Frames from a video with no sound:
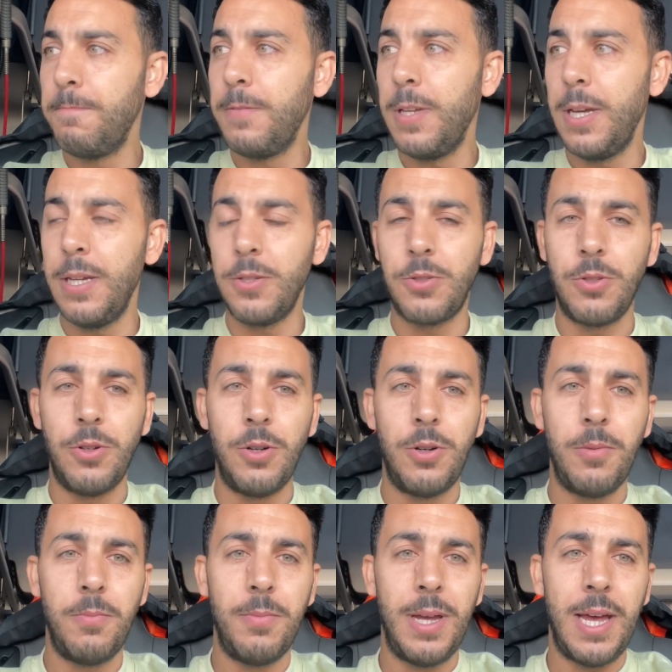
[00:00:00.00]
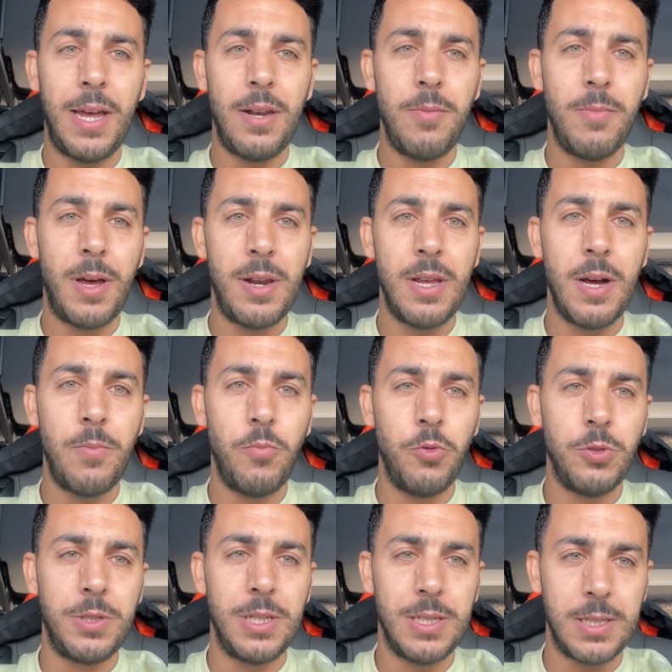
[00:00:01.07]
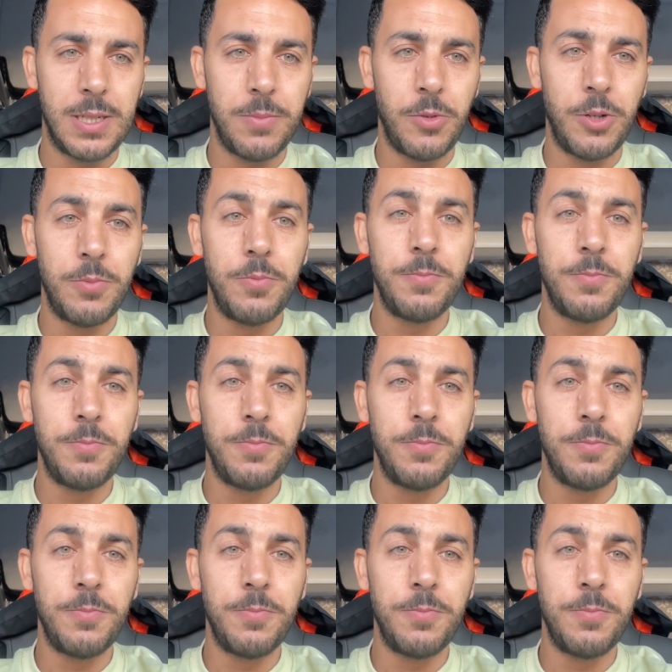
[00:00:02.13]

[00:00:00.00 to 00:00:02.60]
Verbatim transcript: esto me animaría muchísimo.